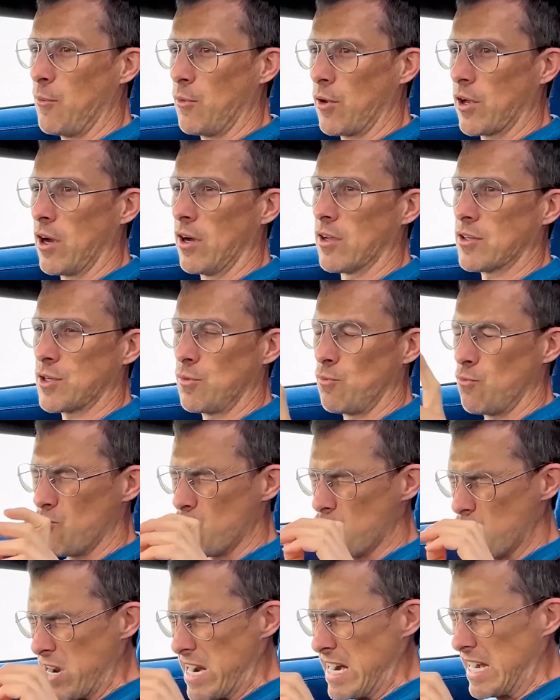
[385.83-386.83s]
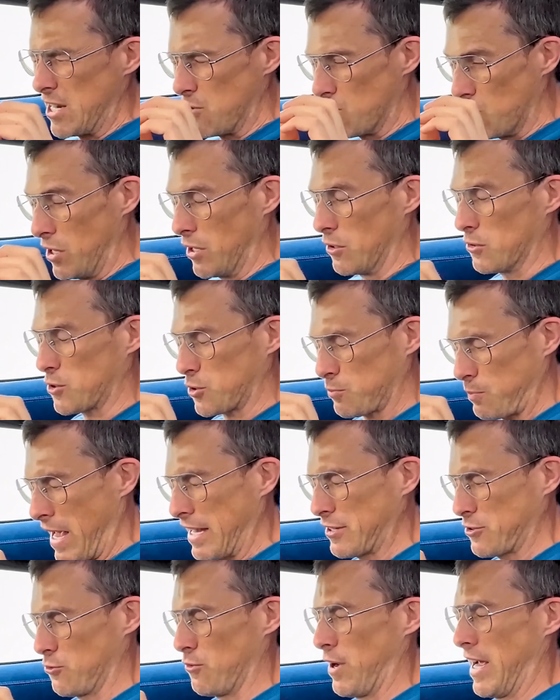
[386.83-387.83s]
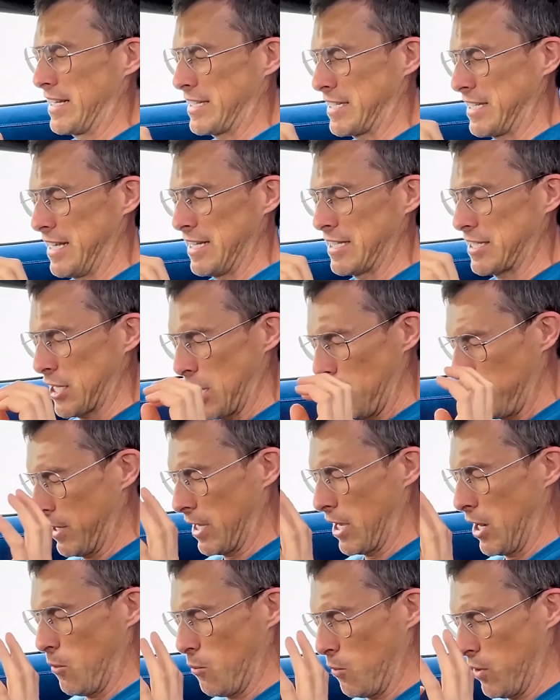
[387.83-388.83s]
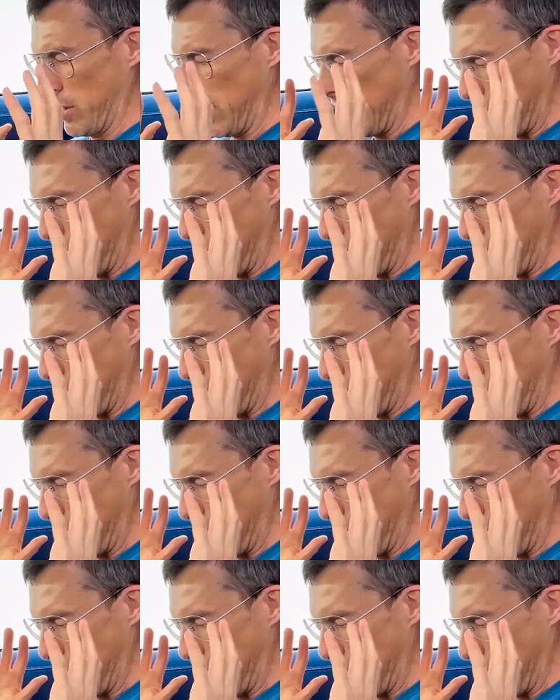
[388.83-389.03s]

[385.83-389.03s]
Y tenemos unas carreras muy especiales muy pronto con aún